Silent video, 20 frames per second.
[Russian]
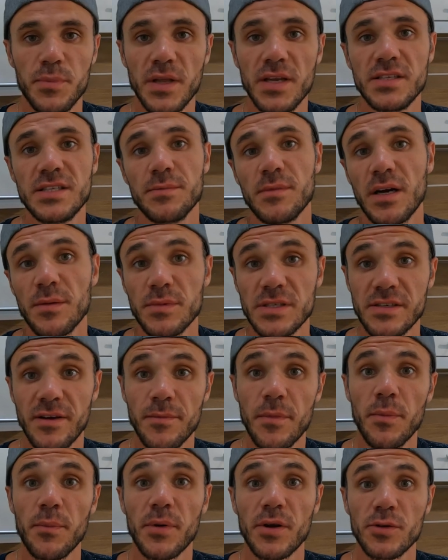Перед тем, как мы с
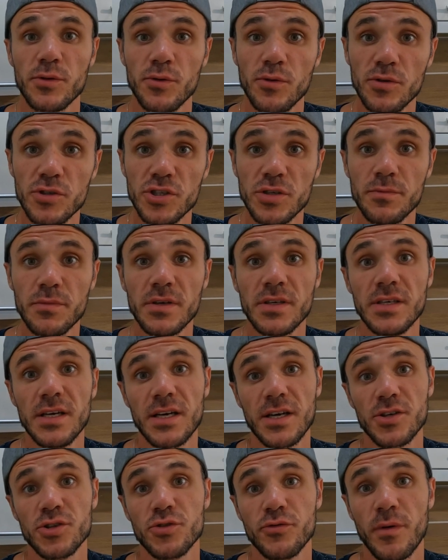вами продолжим,
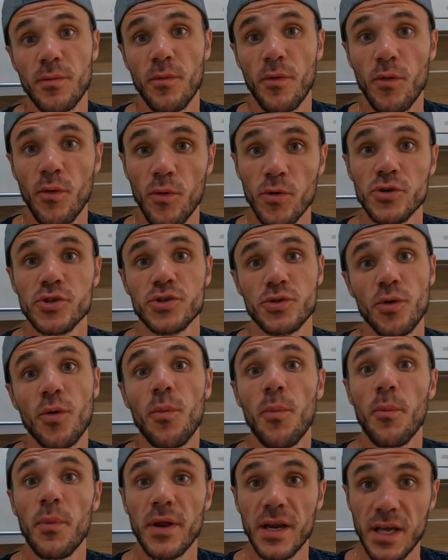я хочу вам
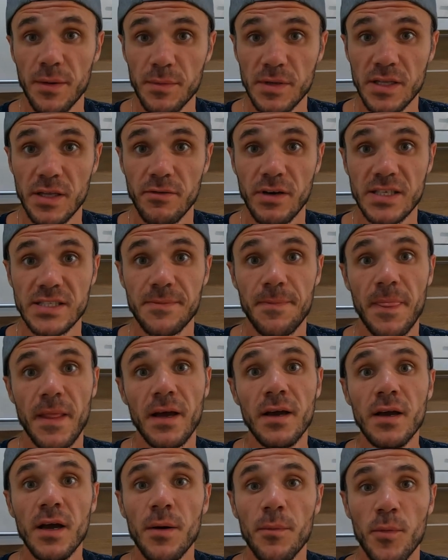кое-что порекомендовать.
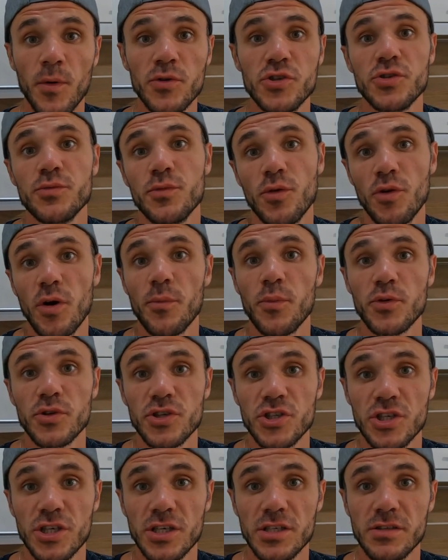Мы очень много
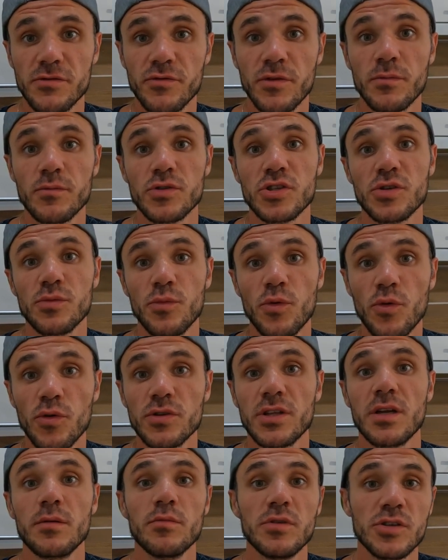путешествуем,
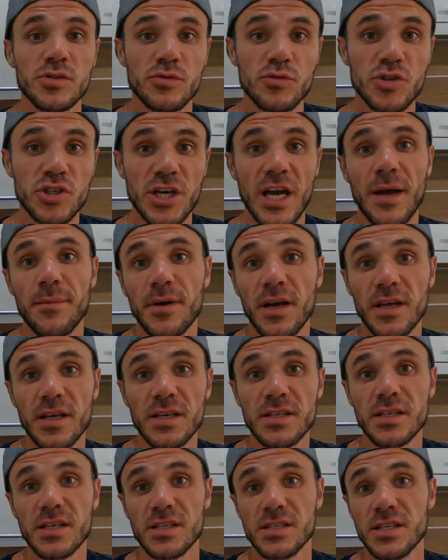смотрим, изучаем
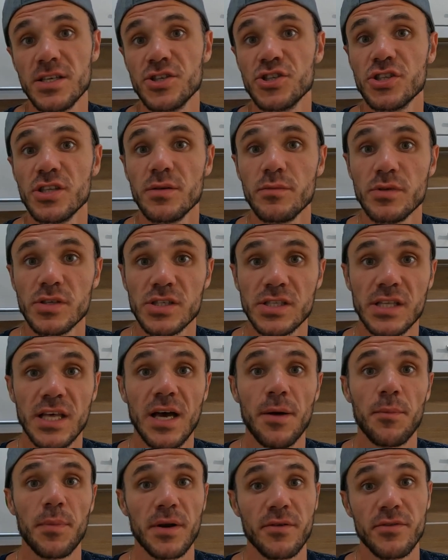какие-то различные
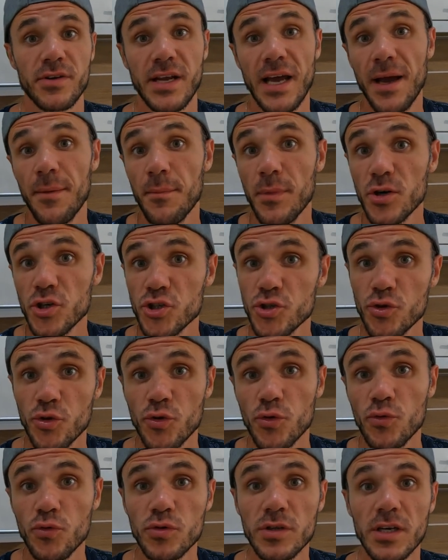места, проверяем
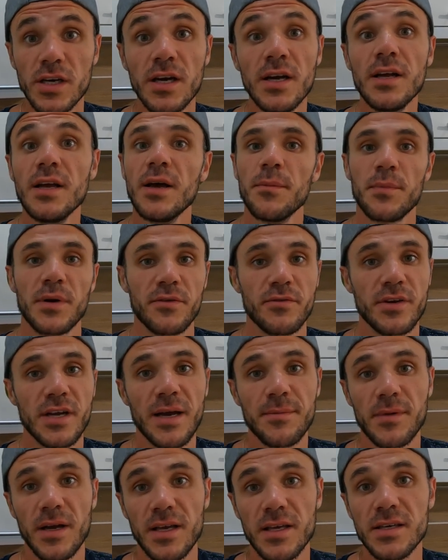маршруты,
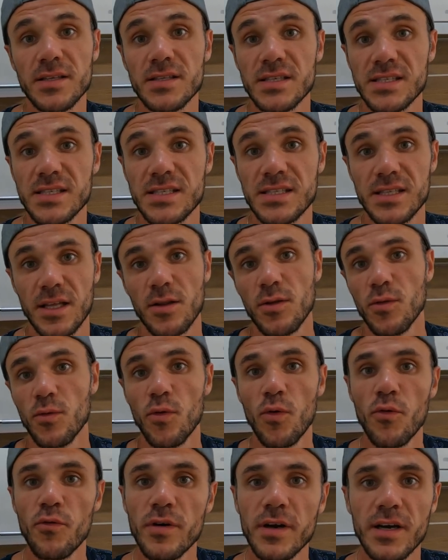проверяем какие-то
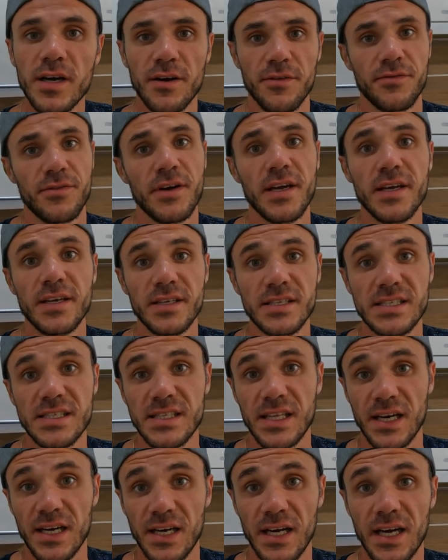столовые, кафе,
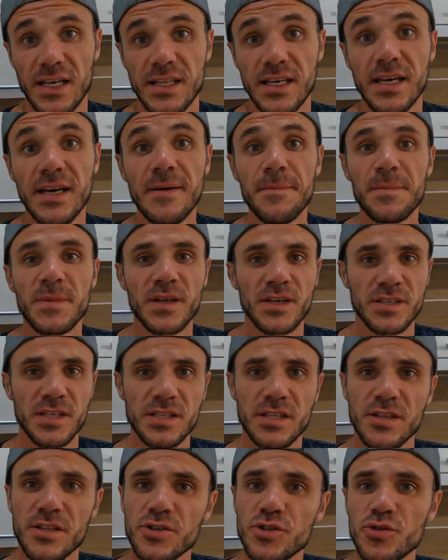рестораны,
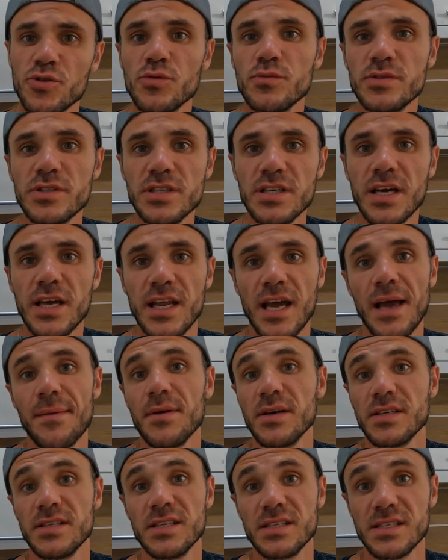где-то ночуем
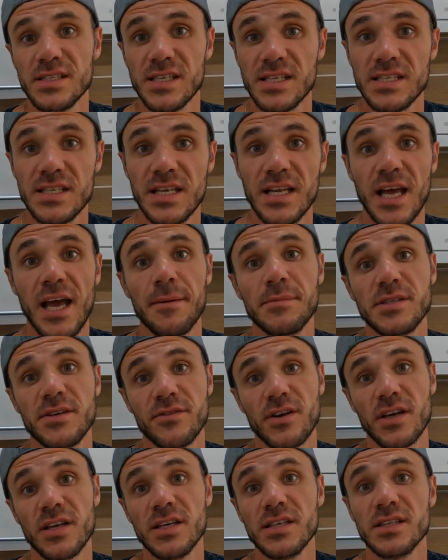дикарями, где-то заселяемся
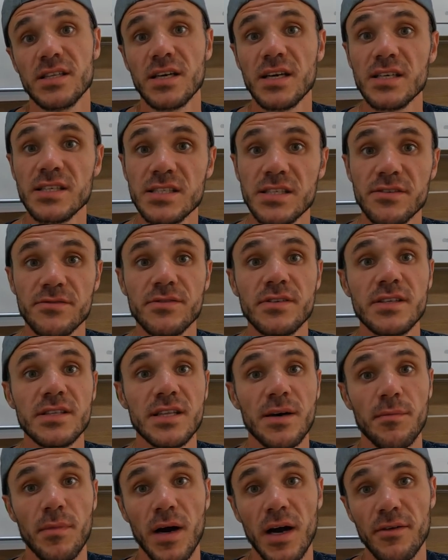в какие-то гостевые
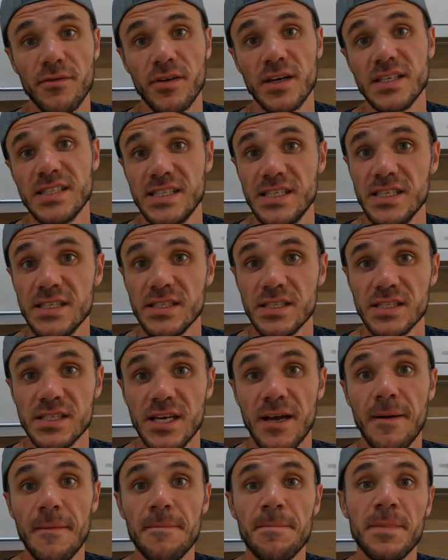дома, в
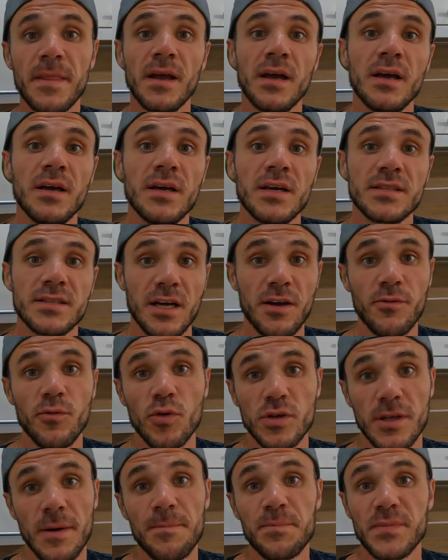гостинице. Так
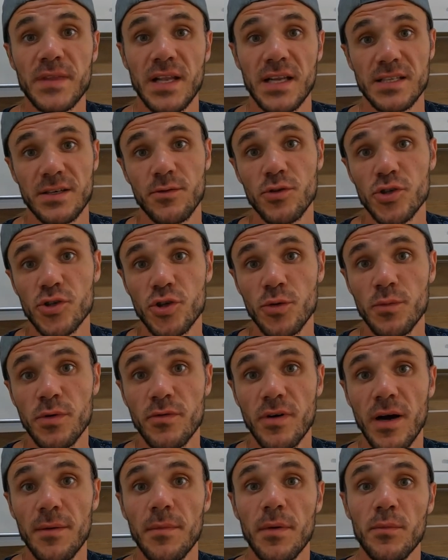вот, для того, чтобы
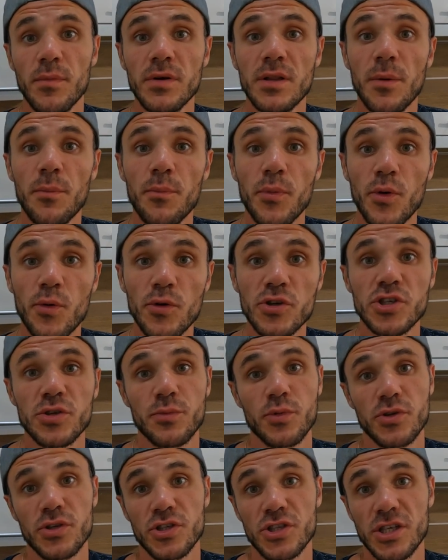вам было проще
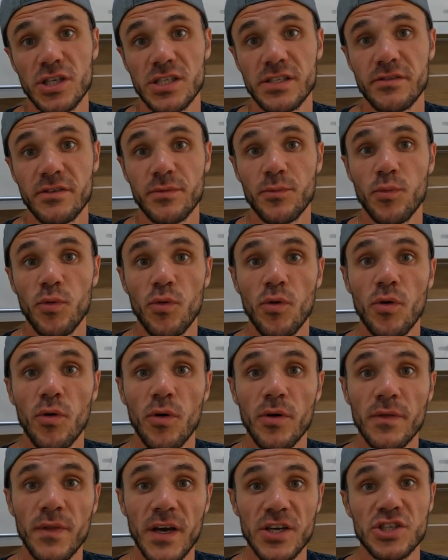путешествовать
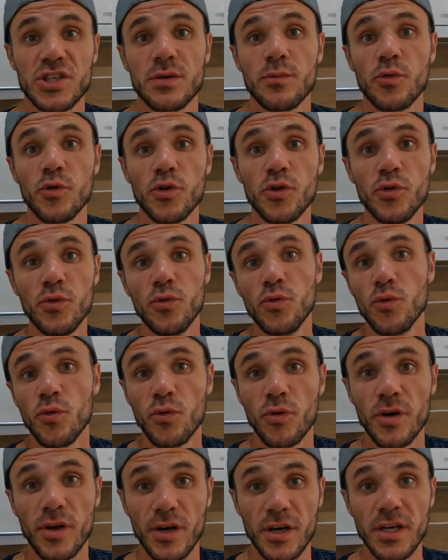по нашему югу,
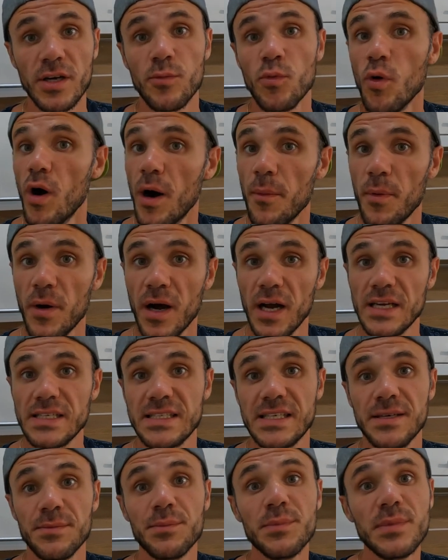Крыму,
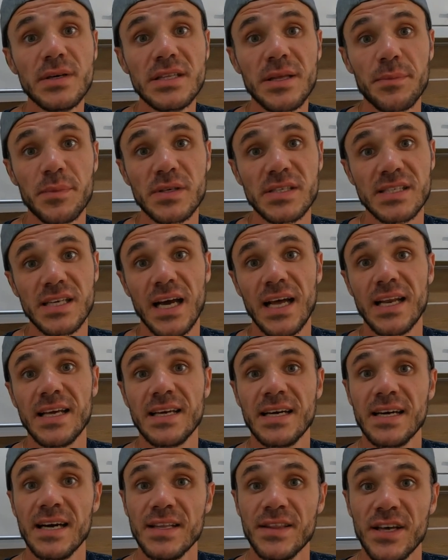Абхазии, мы
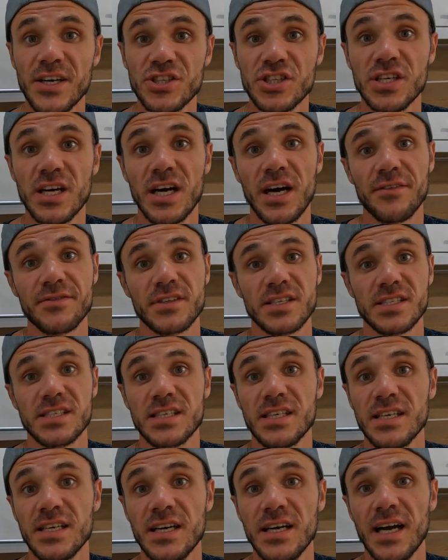написали наши
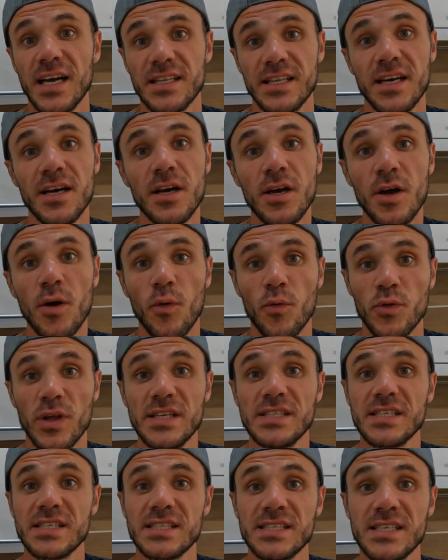авторские гайды. У
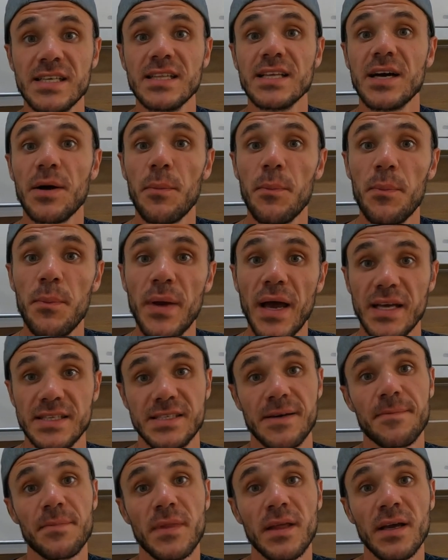нас их целых
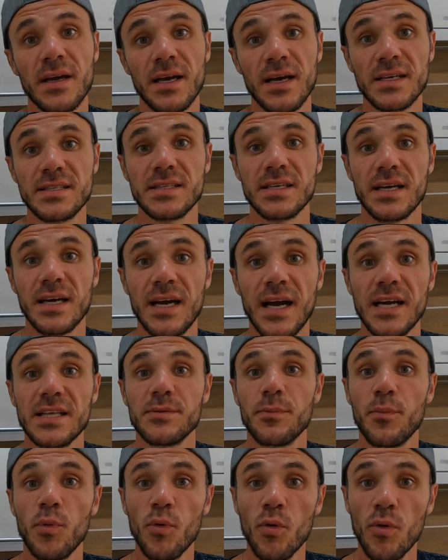пять. Это гайд
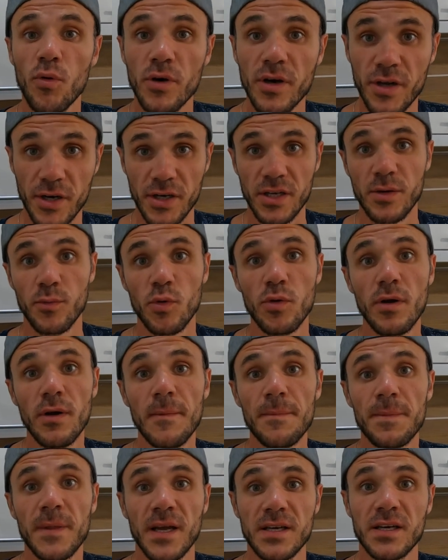по Крыму.
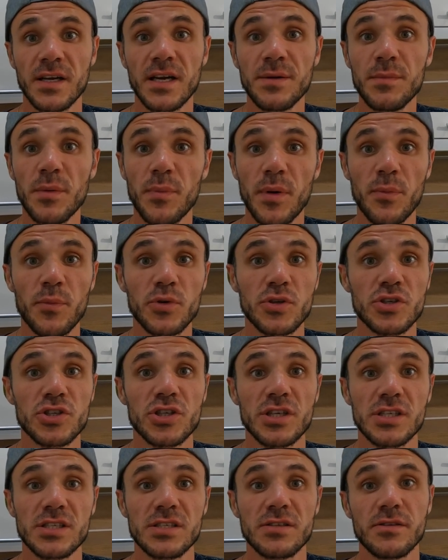Крым мы
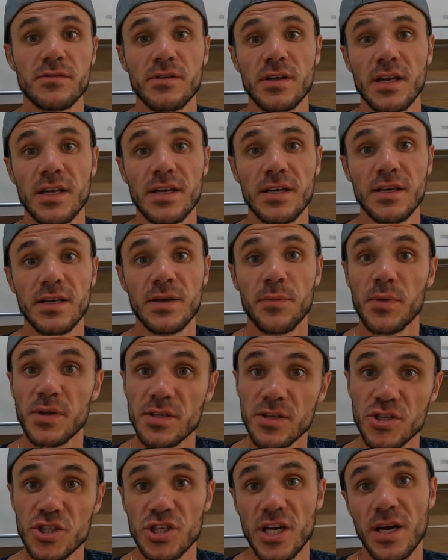пропутешествовали и
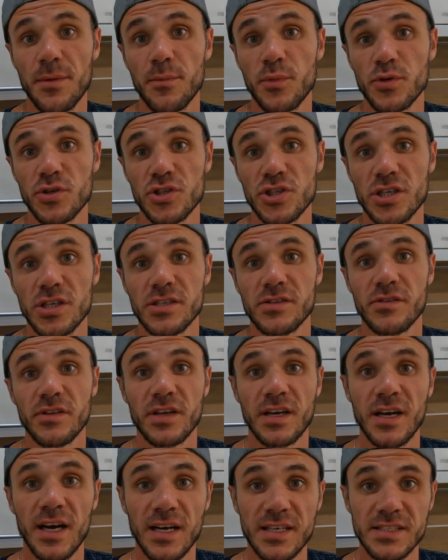продолжаем
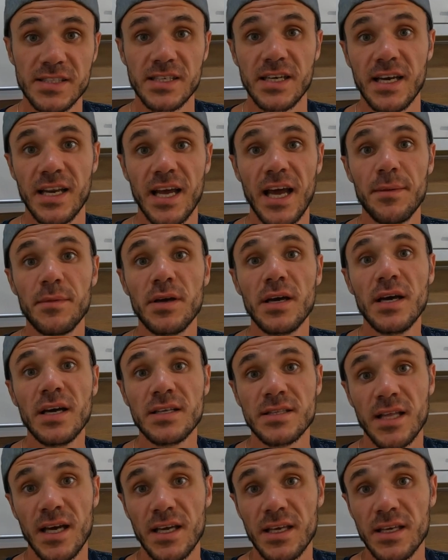путешествовать как дикарями,
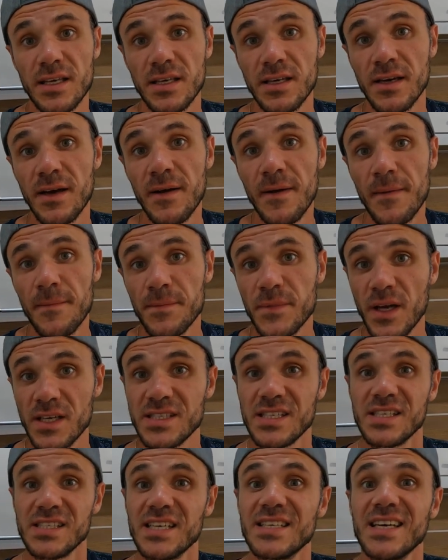так и, так
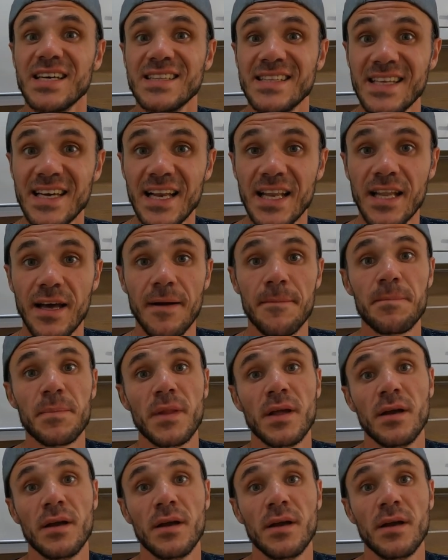сказать, отельно.